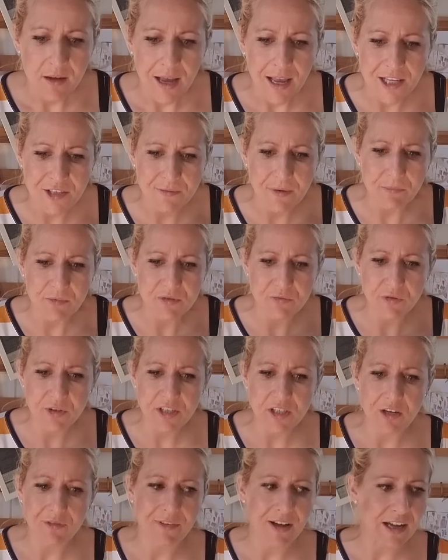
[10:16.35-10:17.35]
Also man muss
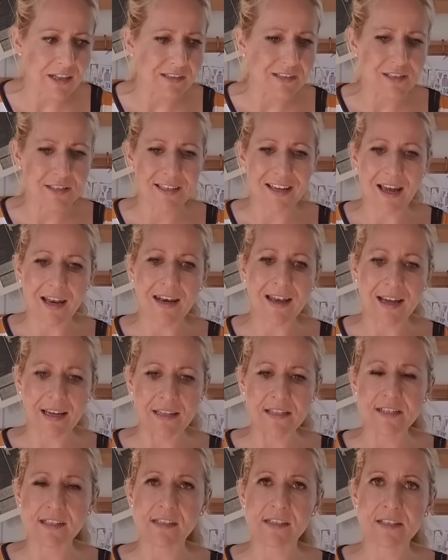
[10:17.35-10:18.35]
wirklich darauf achten, dass die alle
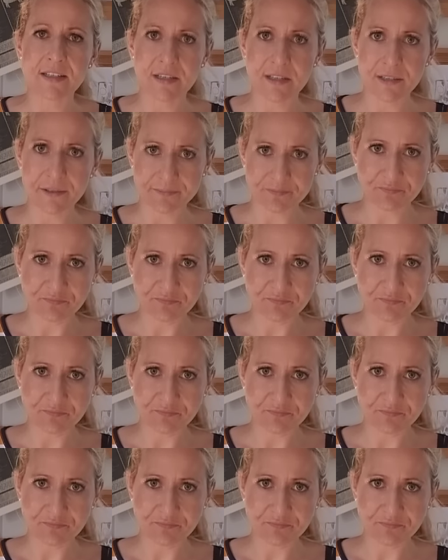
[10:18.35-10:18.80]
einzeln sind